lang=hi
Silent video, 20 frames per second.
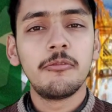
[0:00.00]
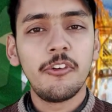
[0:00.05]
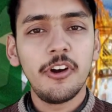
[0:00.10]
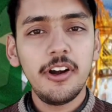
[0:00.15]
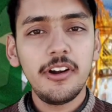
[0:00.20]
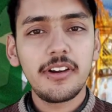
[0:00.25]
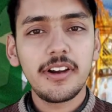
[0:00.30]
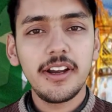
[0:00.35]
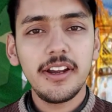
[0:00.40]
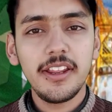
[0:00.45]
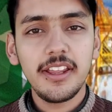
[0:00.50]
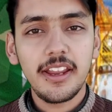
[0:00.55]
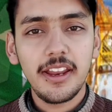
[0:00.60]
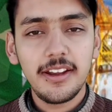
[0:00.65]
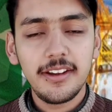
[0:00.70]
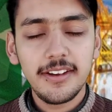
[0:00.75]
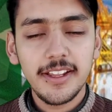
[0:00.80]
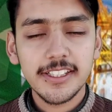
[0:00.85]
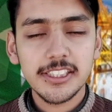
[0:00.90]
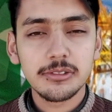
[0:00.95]
वर्ल्ड ट्रेडिंग
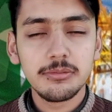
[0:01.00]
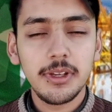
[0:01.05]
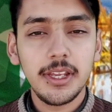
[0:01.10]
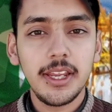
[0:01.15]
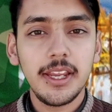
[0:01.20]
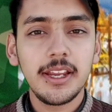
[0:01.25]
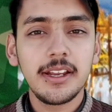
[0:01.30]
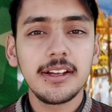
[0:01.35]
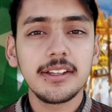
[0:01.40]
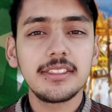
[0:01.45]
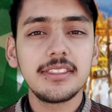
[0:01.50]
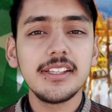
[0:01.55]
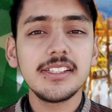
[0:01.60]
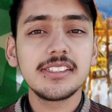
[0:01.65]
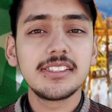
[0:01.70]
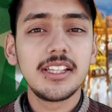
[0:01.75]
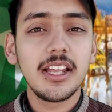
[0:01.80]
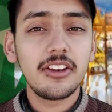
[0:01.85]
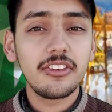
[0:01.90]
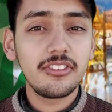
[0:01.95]
इंडेक्स में
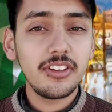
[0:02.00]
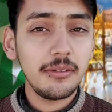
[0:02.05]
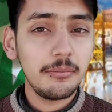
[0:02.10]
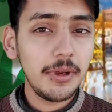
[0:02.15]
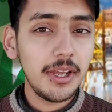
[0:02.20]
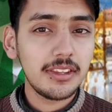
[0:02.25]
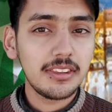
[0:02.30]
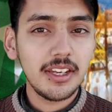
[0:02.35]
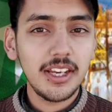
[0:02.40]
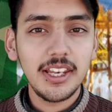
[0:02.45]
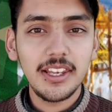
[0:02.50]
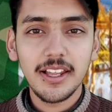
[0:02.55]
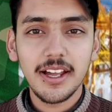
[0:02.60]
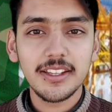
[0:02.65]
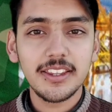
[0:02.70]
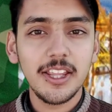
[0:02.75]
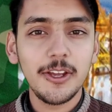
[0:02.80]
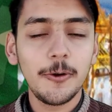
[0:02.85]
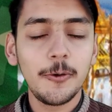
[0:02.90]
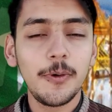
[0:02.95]
31 दर्जे बेहतरी
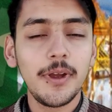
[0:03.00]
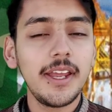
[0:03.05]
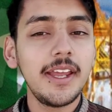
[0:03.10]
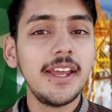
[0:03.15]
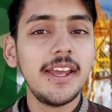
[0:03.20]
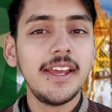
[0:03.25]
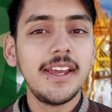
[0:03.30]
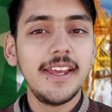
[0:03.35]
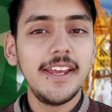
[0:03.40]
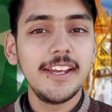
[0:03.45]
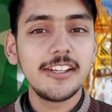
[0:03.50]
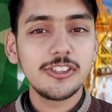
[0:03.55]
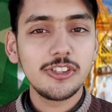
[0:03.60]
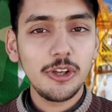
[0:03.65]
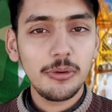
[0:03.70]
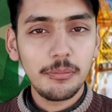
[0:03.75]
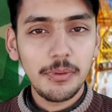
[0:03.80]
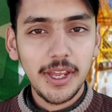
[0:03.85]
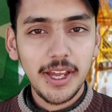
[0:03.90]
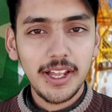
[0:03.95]
लाते हुए
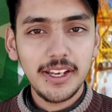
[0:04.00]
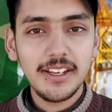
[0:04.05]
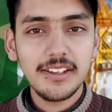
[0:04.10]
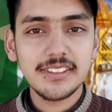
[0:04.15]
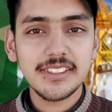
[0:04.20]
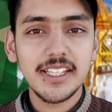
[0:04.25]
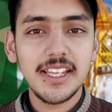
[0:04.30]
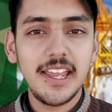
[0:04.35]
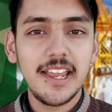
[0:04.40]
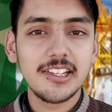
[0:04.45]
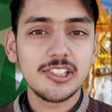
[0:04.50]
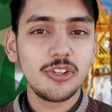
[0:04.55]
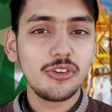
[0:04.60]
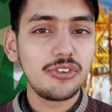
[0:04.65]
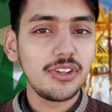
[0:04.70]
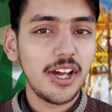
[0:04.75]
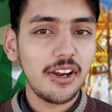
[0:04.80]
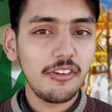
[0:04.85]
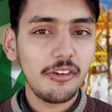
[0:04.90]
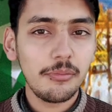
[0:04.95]
142 से
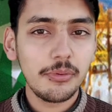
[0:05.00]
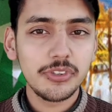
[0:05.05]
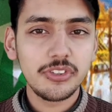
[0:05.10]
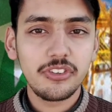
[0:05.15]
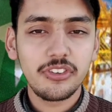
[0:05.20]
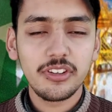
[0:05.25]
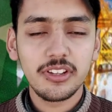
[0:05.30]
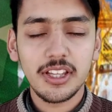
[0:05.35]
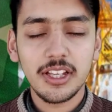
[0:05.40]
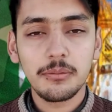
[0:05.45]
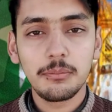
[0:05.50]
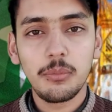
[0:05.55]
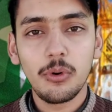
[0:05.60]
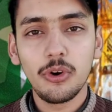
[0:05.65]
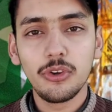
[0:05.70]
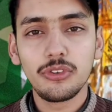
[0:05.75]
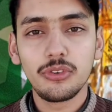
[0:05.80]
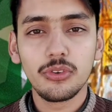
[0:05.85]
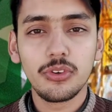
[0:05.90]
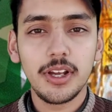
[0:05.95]
111वीं पोजीशन तक
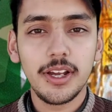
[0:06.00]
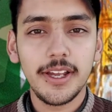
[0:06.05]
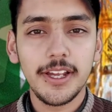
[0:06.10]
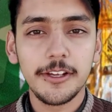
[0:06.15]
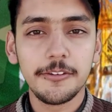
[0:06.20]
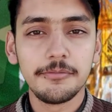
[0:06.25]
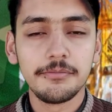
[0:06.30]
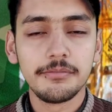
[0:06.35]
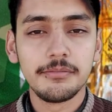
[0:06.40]
पहुंच चुका है